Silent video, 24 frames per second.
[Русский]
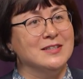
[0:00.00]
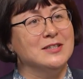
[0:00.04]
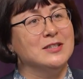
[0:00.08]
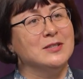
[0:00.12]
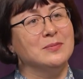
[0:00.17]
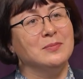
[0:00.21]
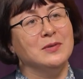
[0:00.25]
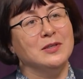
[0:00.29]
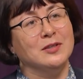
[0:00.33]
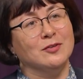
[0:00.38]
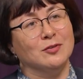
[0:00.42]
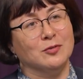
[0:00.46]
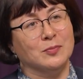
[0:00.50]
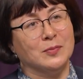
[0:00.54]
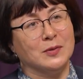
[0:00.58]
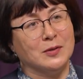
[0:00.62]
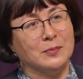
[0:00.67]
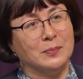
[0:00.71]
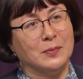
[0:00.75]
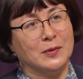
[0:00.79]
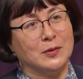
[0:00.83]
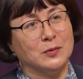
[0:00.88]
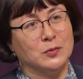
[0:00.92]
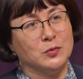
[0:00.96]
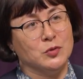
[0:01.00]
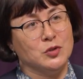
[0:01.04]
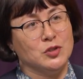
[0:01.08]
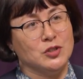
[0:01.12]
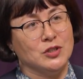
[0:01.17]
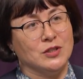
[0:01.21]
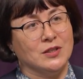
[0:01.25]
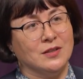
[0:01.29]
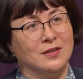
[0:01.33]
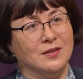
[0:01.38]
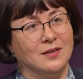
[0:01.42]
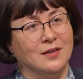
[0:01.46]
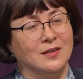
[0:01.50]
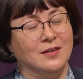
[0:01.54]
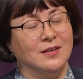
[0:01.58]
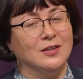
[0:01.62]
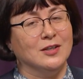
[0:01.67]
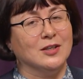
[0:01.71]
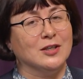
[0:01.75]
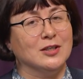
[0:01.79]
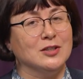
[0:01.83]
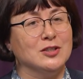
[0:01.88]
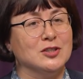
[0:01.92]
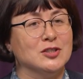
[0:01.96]
семейного благополучия
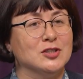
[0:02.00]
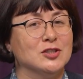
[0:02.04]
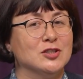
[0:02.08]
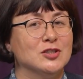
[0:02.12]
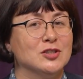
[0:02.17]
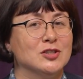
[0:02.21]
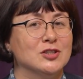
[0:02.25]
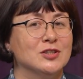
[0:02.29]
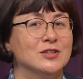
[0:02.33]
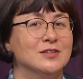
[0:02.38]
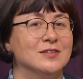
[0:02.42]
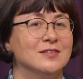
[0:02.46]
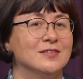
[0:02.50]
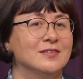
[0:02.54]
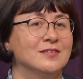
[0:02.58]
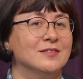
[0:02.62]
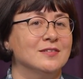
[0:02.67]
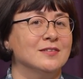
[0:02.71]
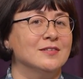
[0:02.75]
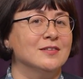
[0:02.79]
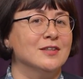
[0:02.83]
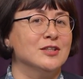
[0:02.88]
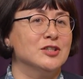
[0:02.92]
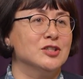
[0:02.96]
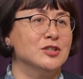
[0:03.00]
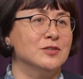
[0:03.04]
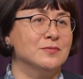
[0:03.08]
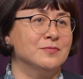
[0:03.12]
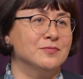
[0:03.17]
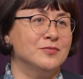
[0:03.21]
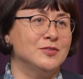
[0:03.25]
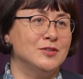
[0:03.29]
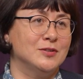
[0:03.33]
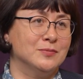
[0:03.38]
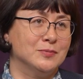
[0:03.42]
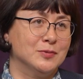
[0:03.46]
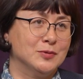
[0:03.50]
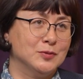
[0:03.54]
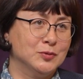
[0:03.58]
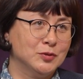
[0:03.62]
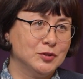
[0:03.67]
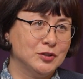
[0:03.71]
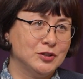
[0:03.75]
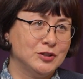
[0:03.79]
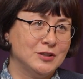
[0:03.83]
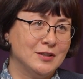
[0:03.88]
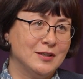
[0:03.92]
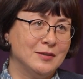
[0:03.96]
и, конечно же, э, нашим всем
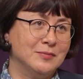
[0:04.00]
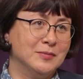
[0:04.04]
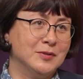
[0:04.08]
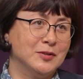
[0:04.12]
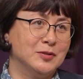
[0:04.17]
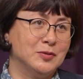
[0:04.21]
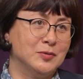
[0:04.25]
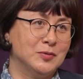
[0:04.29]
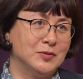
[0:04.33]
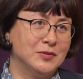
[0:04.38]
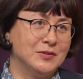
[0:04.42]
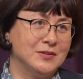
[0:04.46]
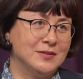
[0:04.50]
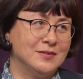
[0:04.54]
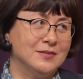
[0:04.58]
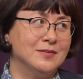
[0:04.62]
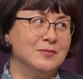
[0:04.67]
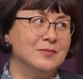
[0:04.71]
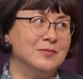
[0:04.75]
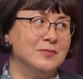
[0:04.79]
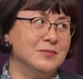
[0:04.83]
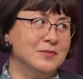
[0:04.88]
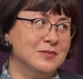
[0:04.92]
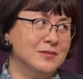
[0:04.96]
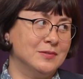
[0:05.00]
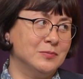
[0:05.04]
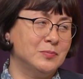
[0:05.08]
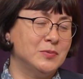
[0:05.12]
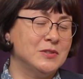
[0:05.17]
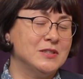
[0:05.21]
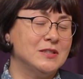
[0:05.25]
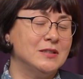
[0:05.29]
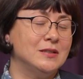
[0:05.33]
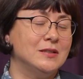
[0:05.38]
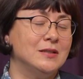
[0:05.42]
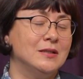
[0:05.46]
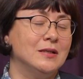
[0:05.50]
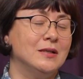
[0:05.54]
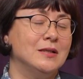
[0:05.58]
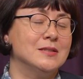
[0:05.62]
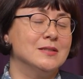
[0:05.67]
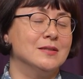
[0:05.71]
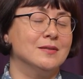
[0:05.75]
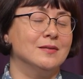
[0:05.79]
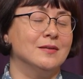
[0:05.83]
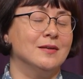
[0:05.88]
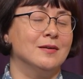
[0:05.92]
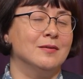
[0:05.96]
слушателям, которые Э,
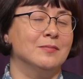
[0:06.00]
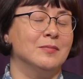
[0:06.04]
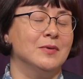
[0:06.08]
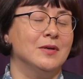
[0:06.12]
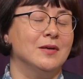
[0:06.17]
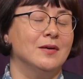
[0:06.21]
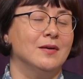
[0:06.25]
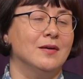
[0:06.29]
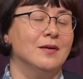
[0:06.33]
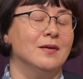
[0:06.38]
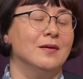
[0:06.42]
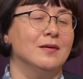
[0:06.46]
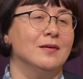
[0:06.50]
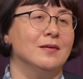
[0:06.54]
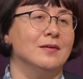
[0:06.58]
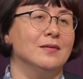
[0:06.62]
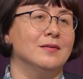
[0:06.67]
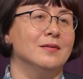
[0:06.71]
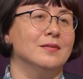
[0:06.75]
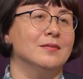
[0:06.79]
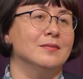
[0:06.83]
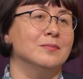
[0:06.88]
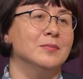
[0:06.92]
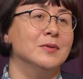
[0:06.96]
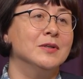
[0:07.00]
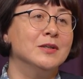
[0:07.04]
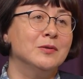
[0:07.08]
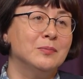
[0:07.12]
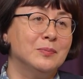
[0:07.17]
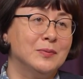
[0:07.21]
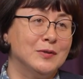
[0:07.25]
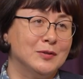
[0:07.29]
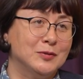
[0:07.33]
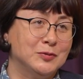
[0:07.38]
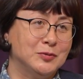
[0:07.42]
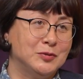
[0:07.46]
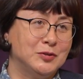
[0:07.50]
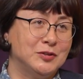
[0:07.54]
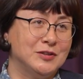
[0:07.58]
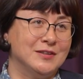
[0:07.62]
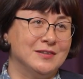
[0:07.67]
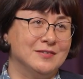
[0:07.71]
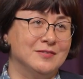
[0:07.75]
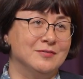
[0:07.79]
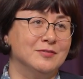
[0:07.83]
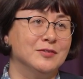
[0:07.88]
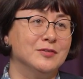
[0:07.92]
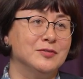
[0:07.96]
присоединились к нам, э,
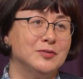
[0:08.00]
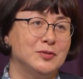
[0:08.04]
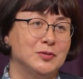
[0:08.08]
благополучие во